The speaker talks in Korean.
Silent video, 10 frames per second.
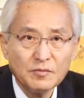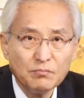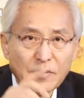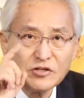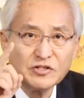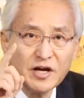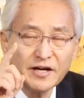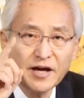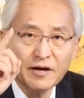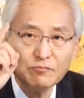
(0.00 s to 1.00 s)

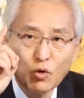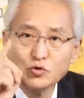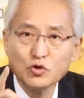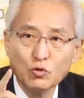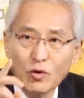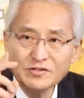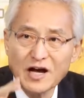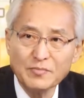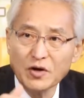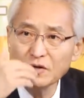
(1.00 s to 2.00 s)
메시아의 목적과
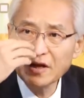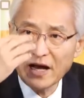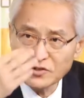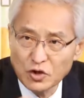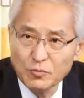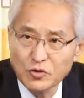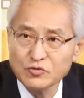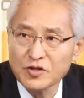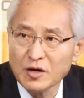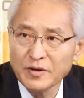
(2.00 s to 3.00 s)
사명을 다 설명해
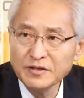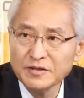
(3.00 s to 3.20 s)
준 다음에